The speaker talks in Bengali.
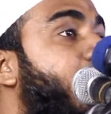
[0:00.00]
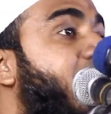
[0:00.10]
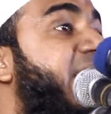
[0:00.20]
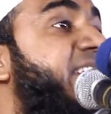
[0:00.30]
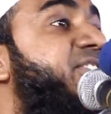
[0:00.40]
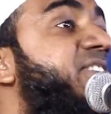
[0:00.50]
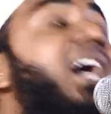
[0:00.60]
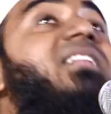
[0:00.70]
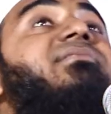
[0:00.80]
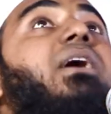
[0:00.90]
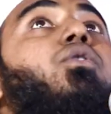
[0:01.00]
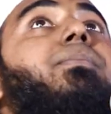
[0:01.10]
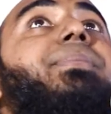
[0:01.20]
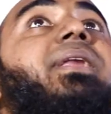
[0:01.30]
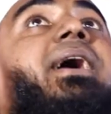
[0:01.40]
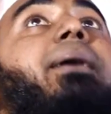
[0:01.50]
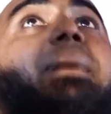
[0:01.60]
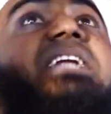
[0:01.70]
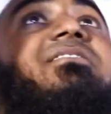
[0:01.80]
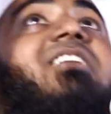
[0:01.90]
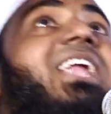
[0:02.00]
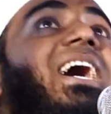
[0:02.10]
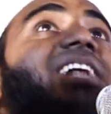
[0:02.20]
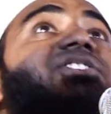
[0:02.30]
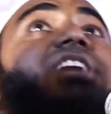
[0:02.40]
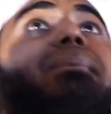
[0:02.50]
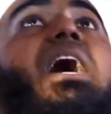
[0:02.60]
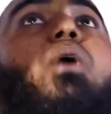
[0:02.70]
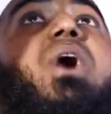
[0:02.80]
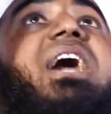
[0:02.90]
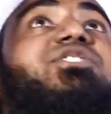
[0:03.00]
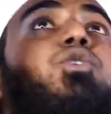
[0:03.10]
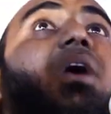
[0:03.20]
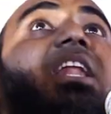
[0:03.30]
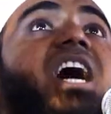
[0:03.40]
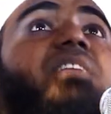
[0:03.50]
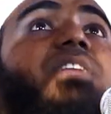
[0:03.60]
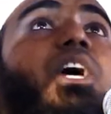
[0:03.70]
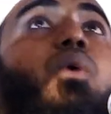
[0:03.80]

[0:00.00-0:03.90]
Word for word: ওয়ালা ইনসাল তাহুম মান খালাকা সামা ওয়াতি ওয়াল আট